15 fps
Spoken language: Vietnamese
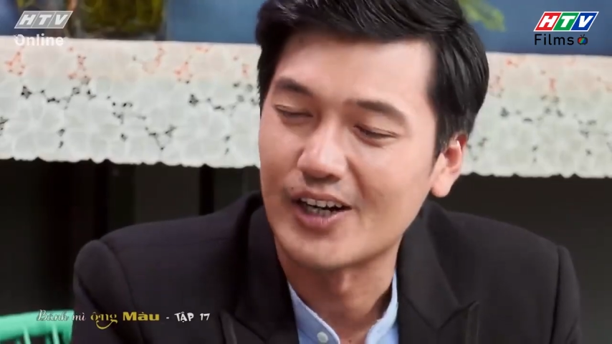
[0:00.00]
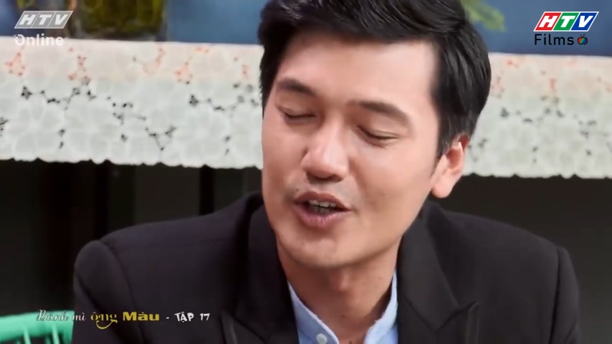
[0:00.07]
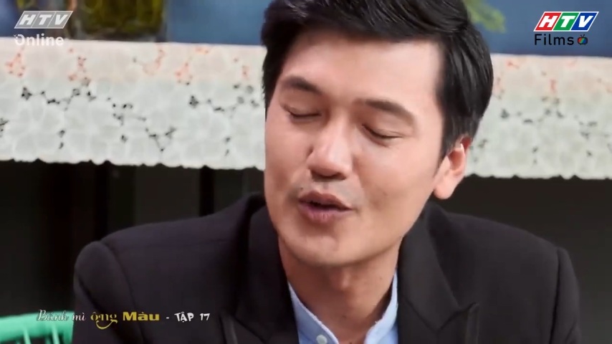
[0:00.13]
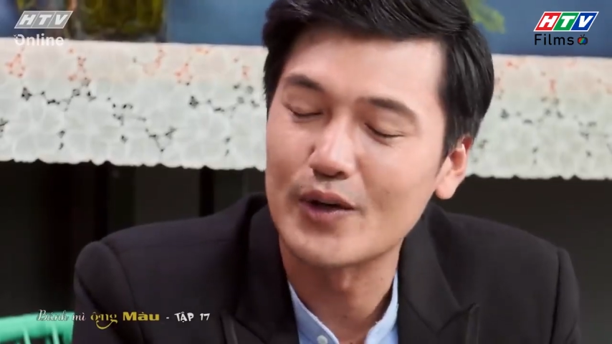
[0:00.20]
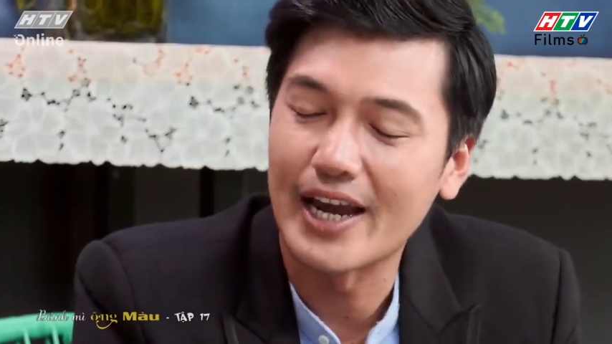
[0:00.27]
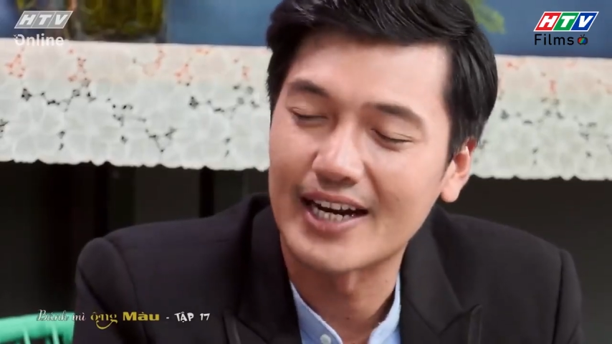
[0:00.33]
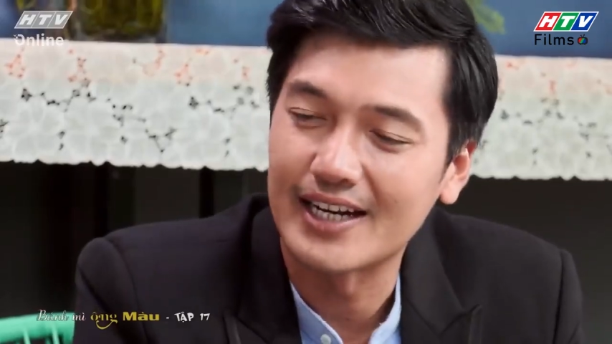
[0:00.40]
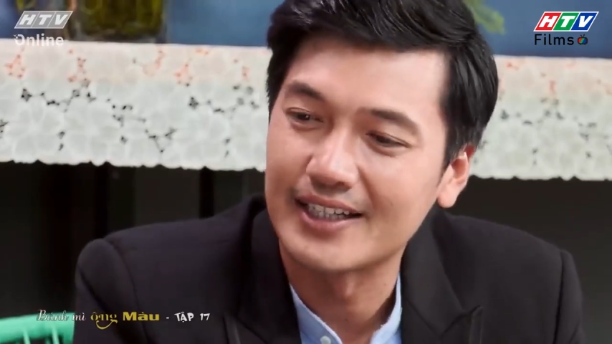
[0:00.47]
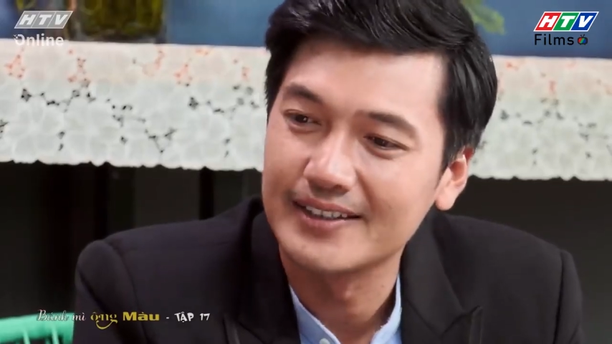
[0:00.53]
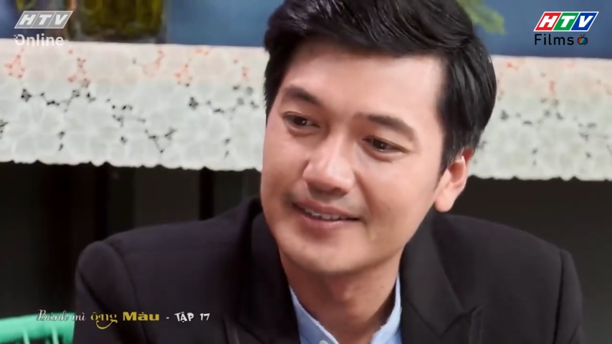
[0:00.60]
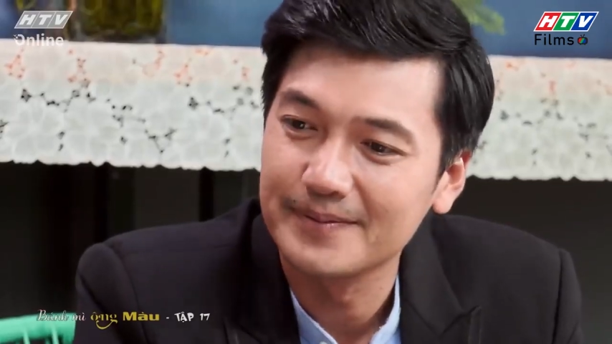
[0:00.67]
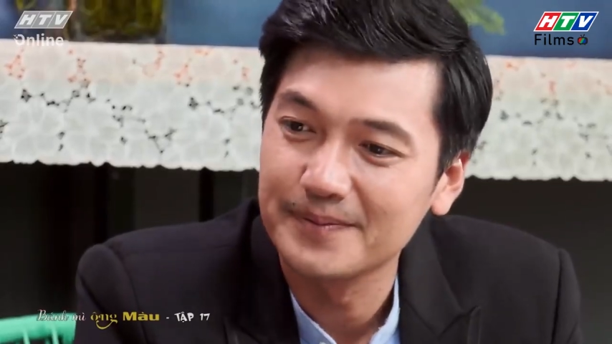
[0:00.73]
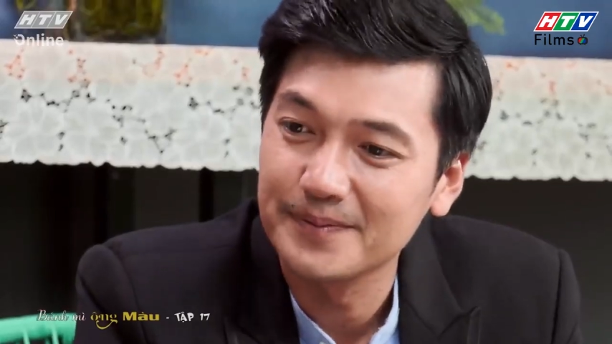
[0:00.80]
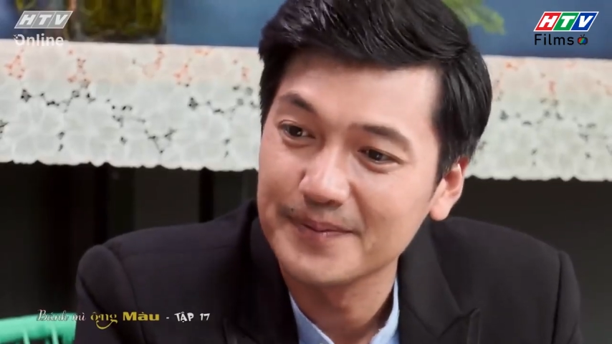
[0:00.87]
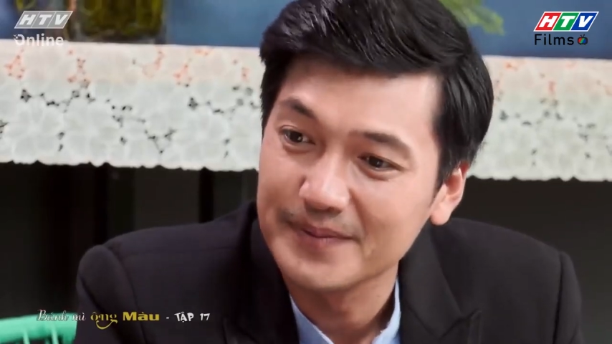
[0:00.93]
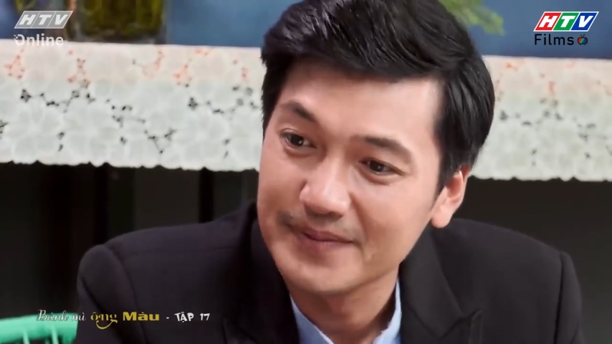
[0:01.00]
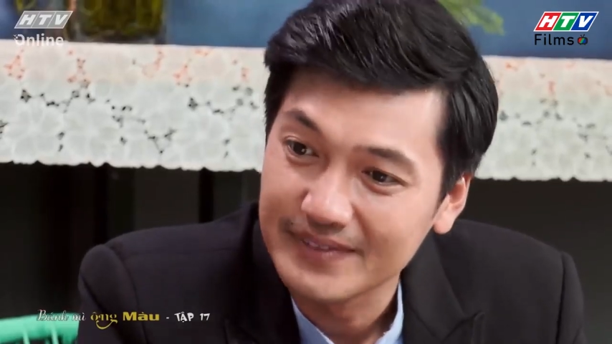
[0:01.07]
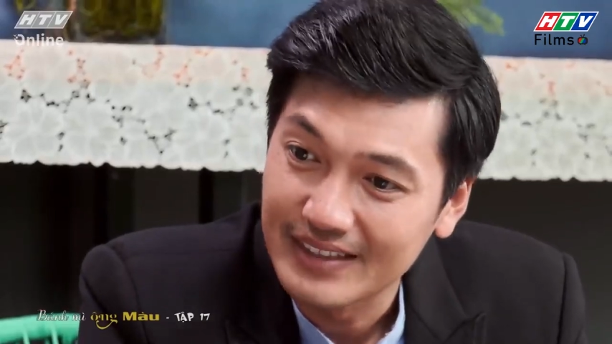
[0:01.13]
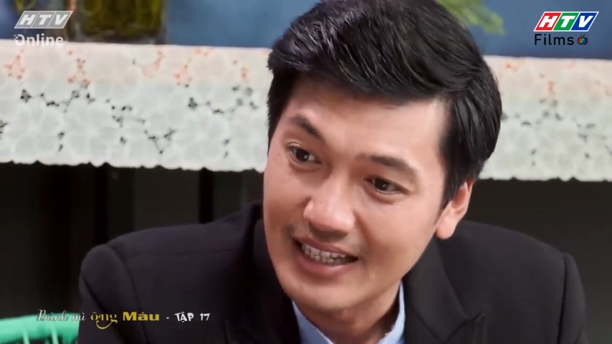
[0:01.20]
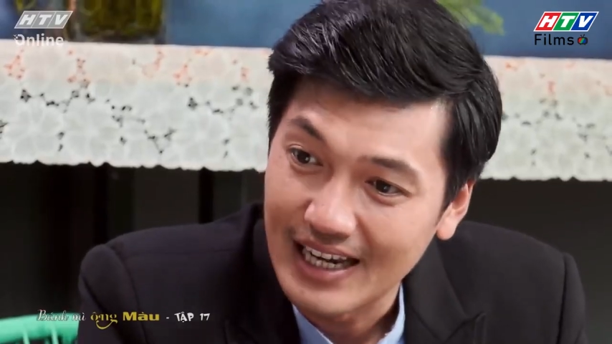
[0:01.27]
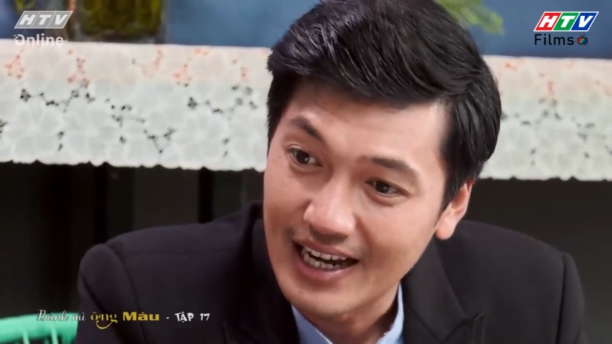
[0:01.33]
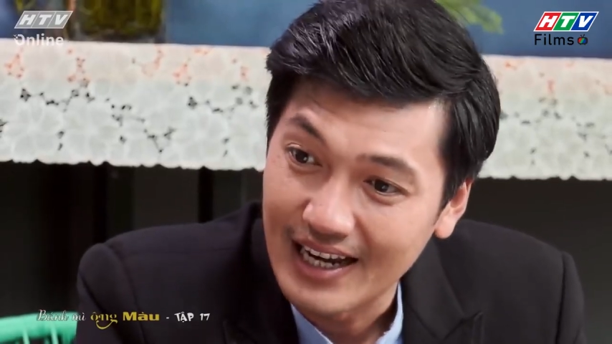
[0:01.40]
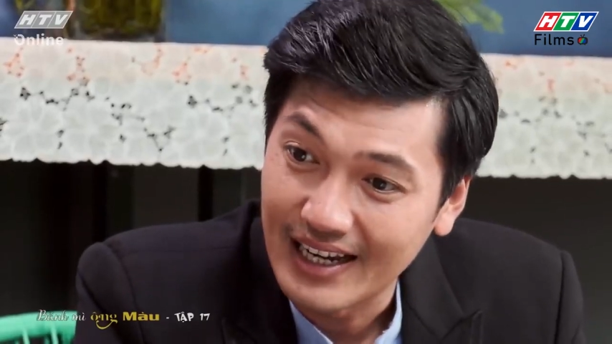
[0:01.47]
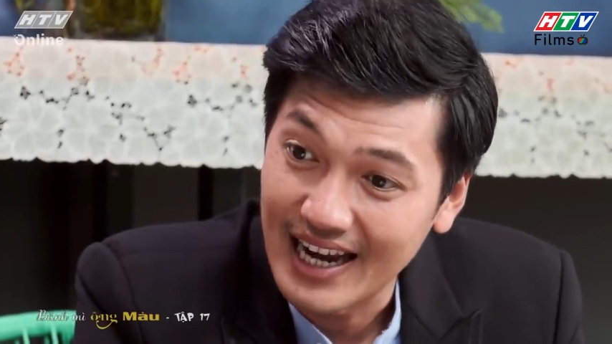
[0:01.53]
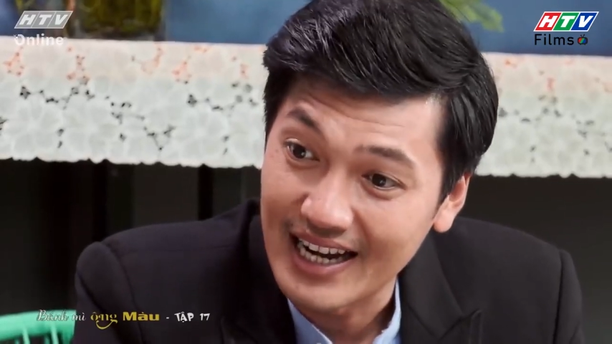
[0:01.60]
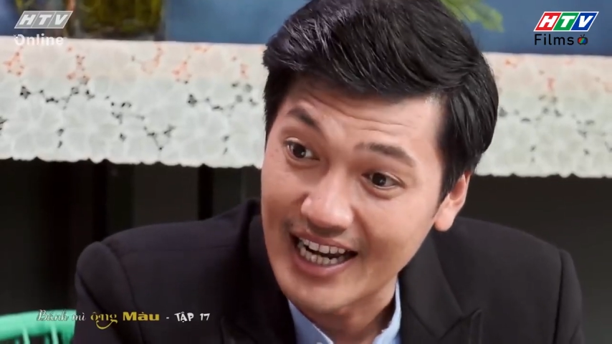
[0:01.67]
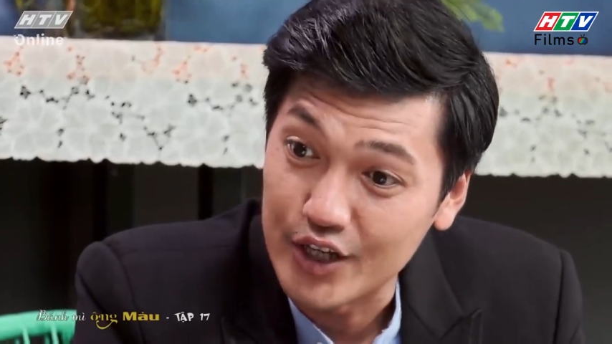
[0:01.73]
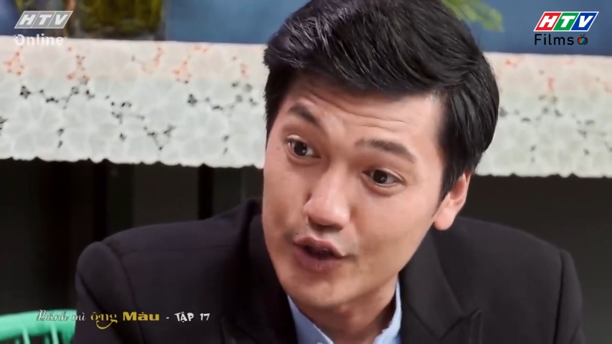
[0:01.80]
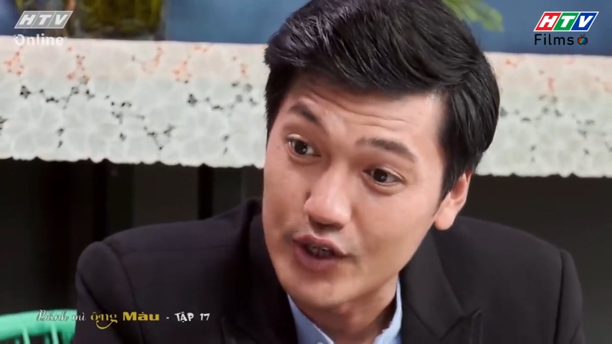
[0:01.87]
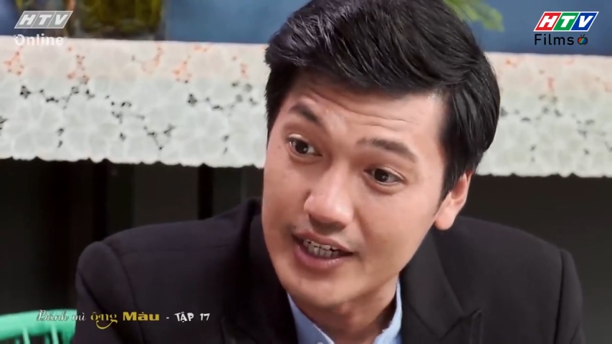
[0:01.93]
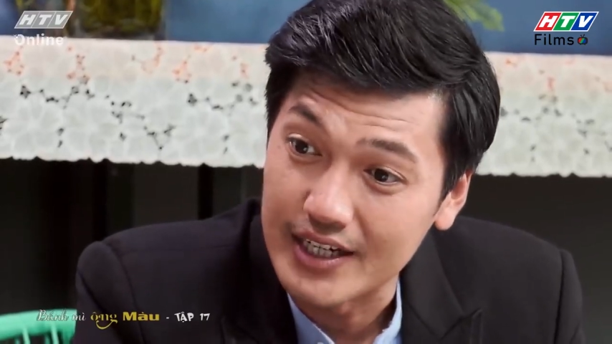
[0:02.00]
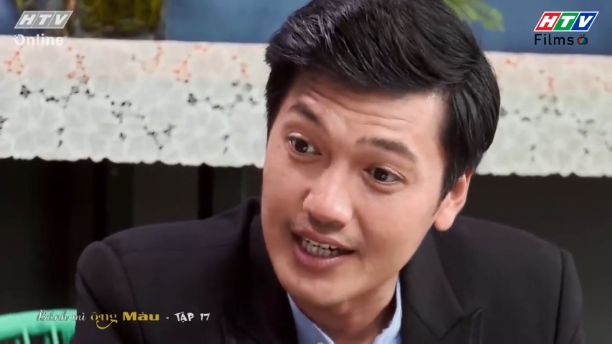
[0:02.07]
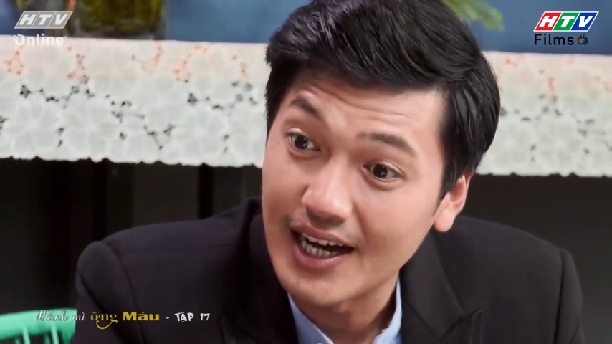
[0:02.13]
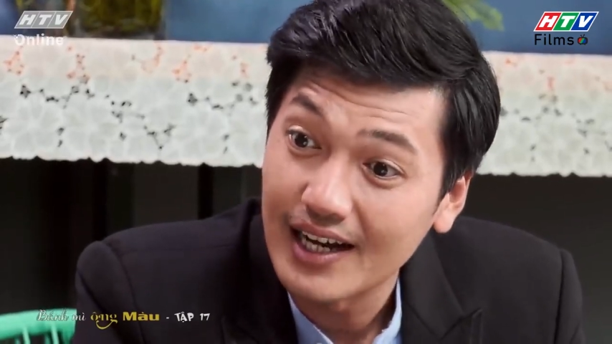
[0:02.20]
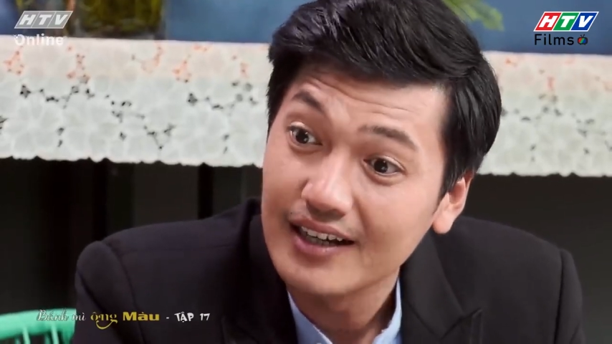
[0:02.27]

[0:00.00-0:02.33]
Nói chú nghe nè Ken kể chuyện gì